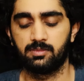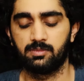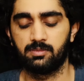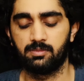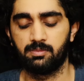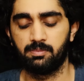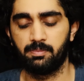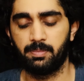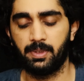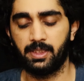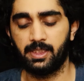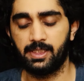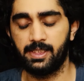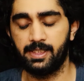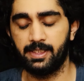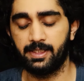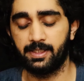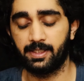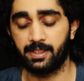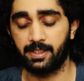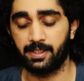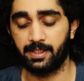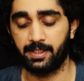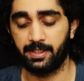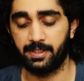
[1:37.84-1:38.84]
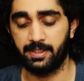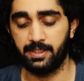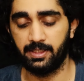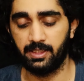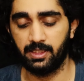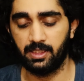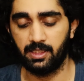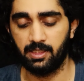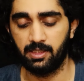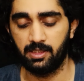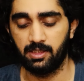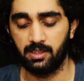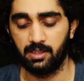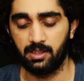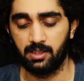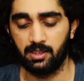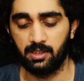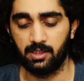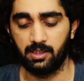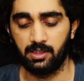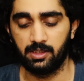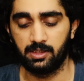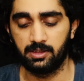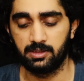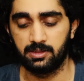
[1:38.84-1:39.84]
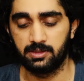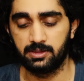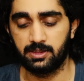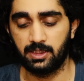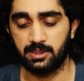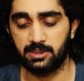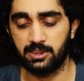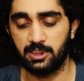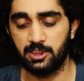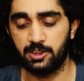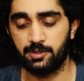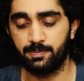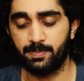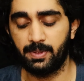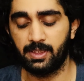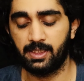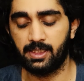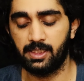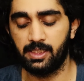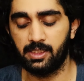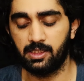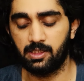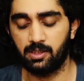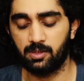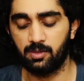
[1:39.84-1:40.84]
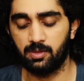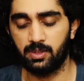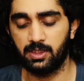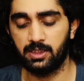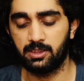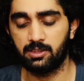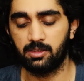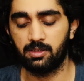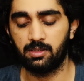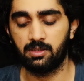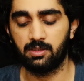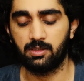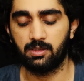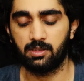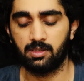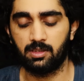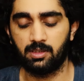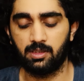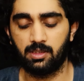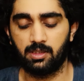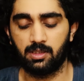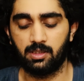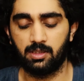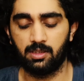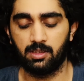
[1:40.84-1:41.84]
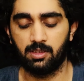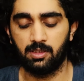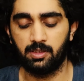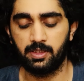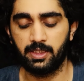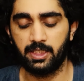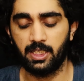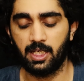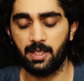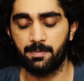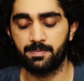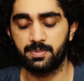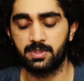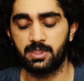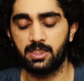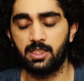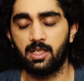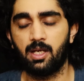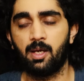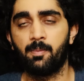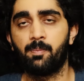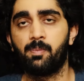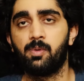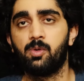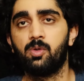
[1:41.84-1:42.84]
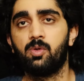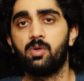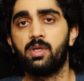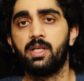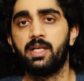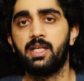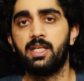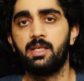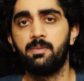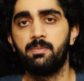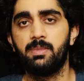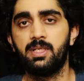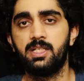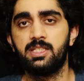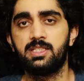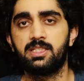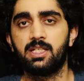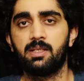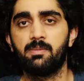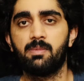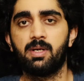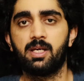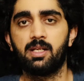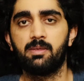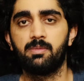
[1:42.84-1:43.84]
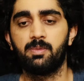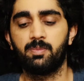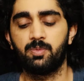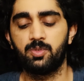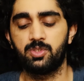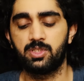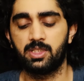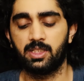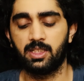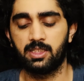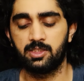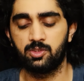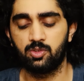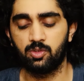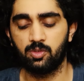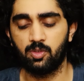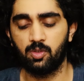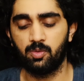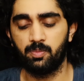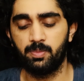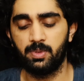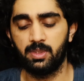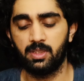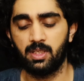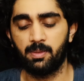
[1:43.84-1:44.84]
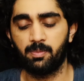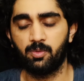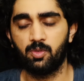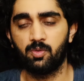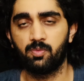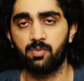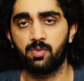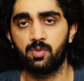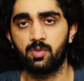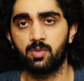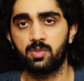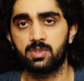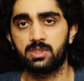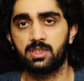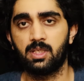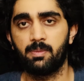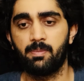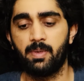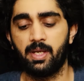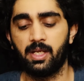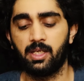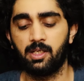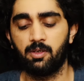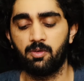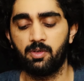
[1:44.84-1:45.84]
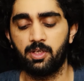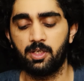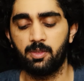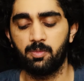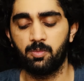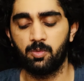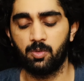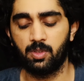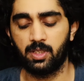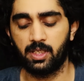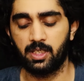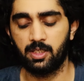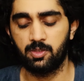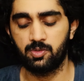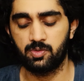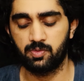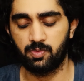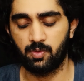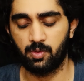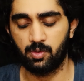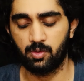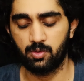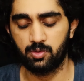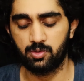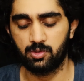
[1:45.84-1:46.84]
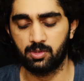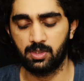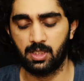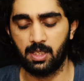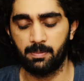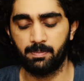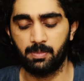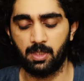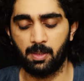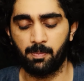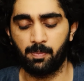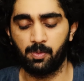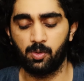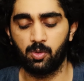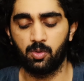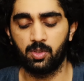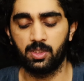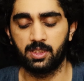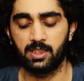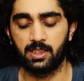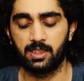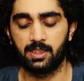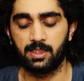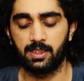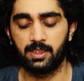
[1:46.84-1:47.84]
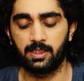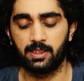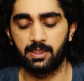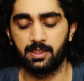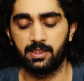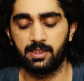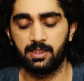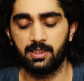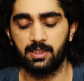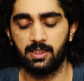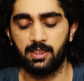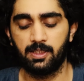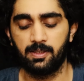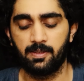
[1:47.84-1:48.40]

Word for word: पे क्लिक करना है ठीक है जैसे इस पे क्लिक करोगे तो और ये आपसे अपलोड है इमेज के बारे में पूछेगा जो भी आपको फोटोज का बैकग्राउंड रिमूव करना उस फोटोज को आप अपलोड करिए ठीक है